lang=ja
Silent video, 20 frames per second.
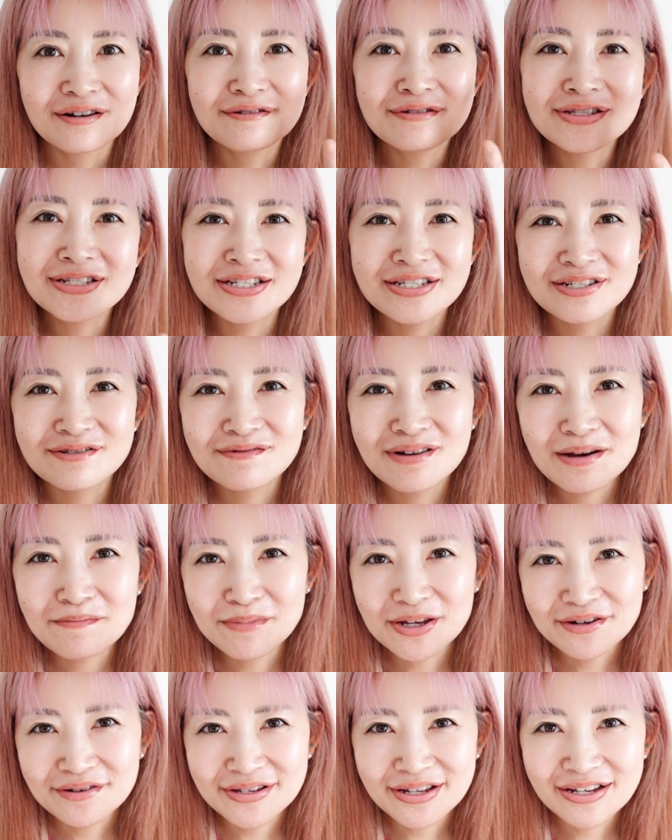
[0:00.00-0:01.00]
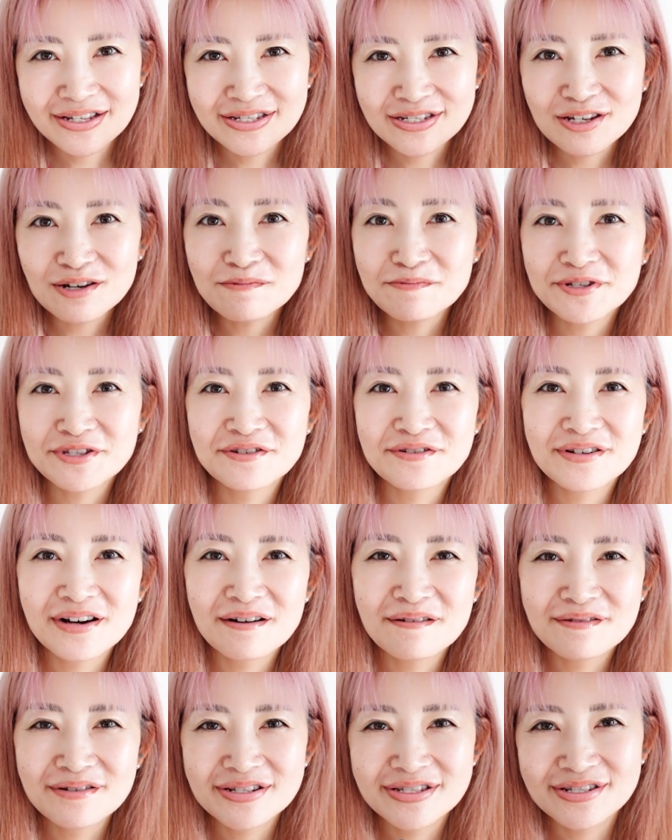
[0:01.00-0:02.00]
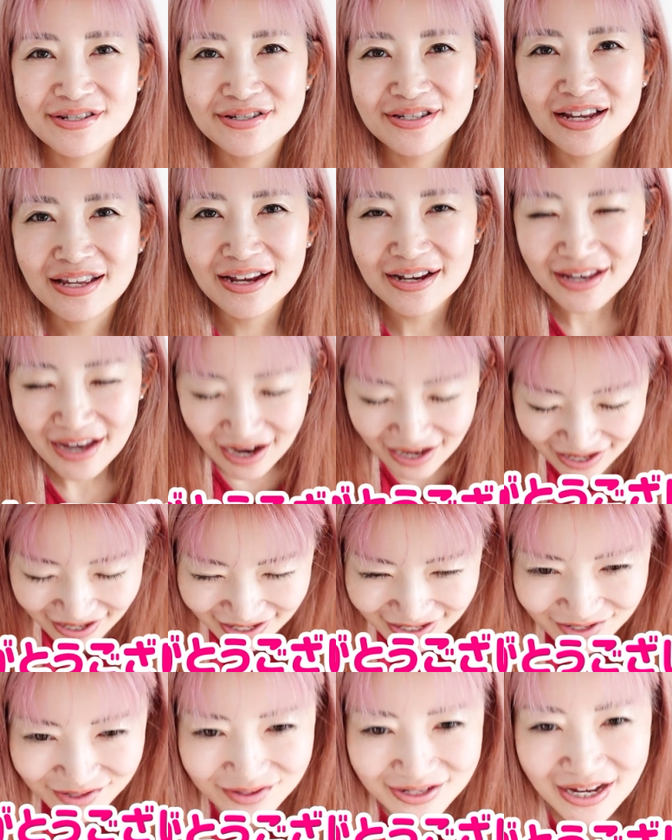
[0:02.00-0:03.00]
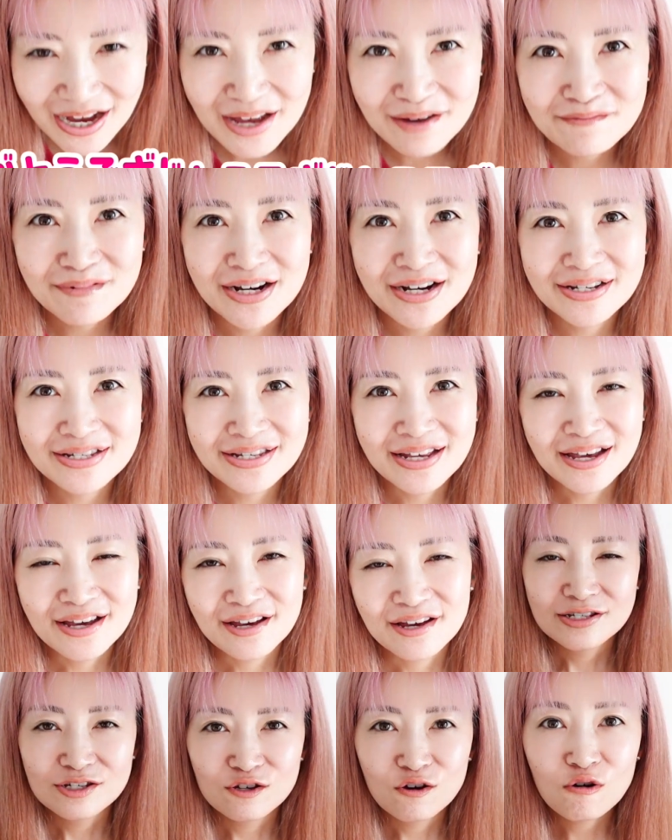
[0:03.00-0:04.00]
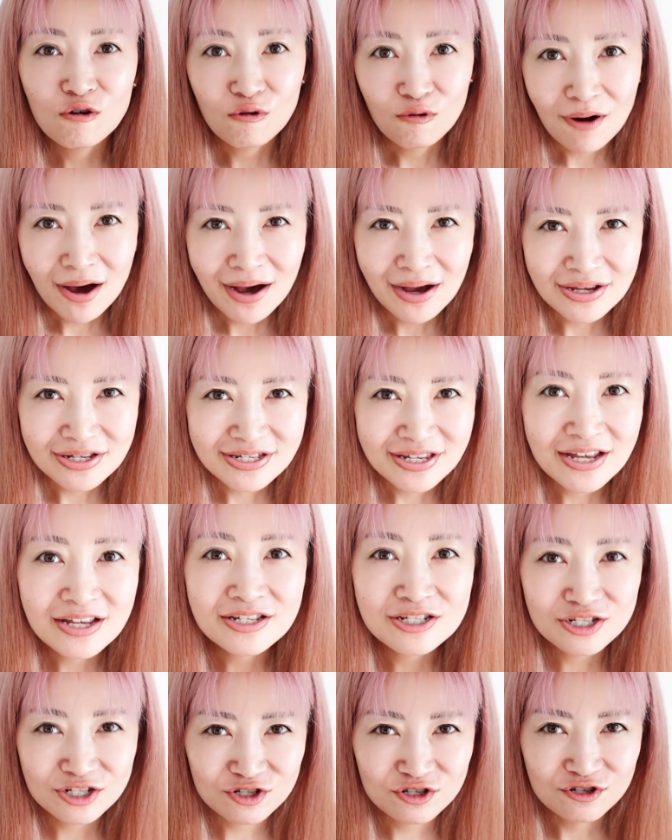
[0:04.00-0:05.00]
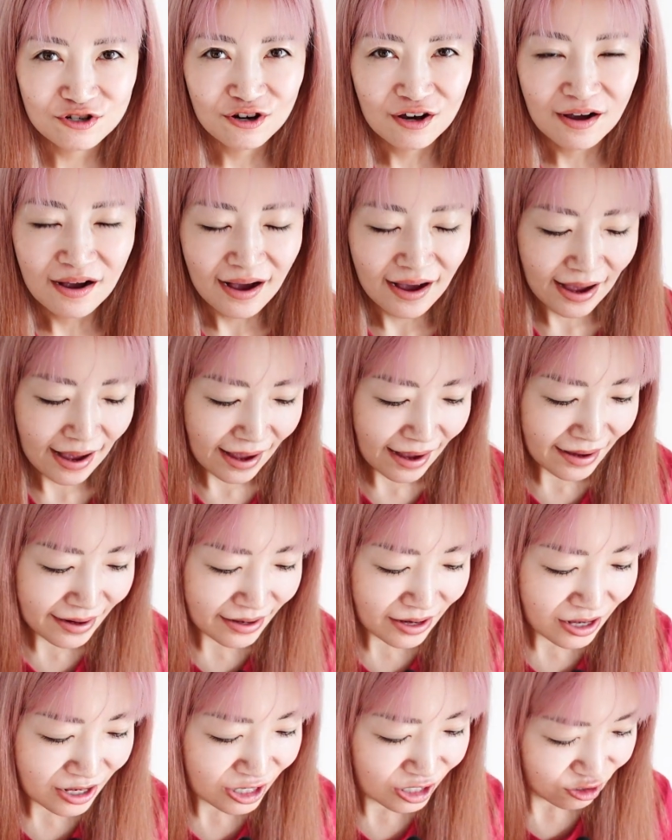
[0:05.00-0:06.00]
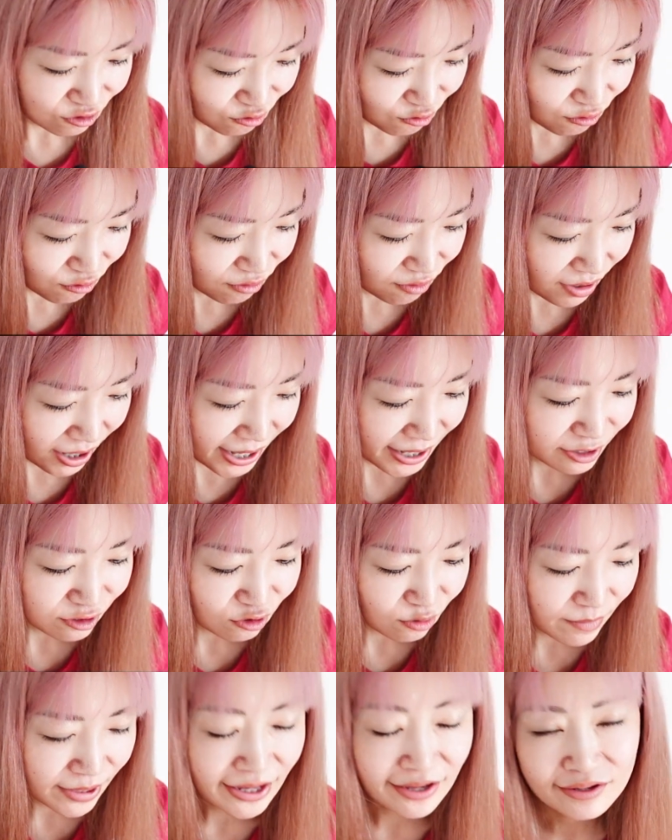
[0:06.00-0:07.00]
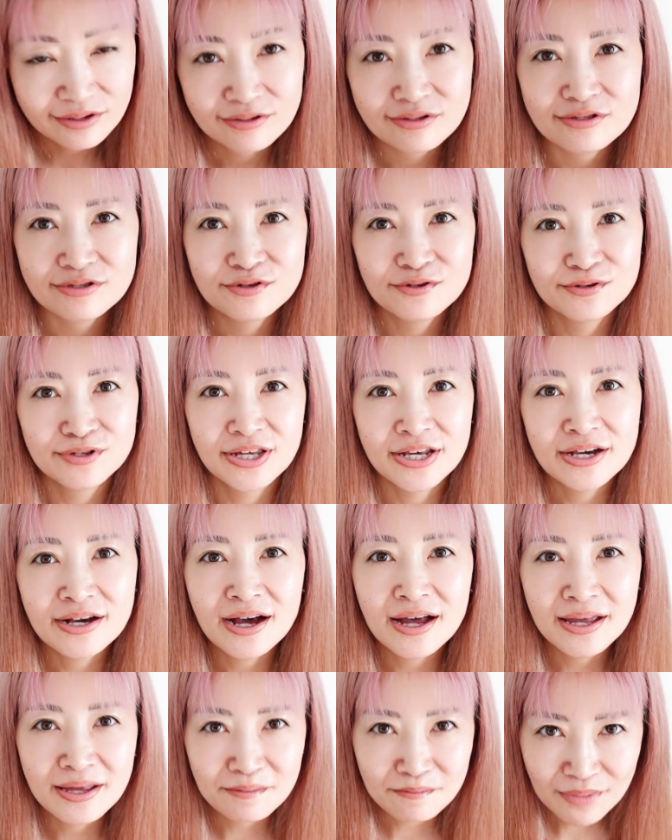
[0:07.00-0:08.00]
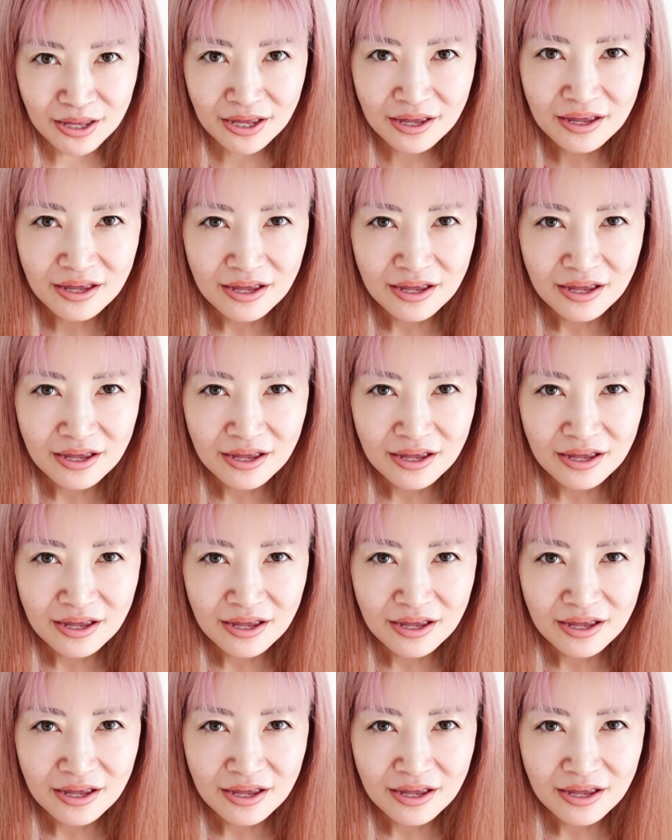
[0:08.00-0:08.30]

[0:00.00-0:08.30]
こんにちは、みほです。今日も動画をご視聴いただきありがとうございます。今日は先週、アイラインのアートメイクの2回目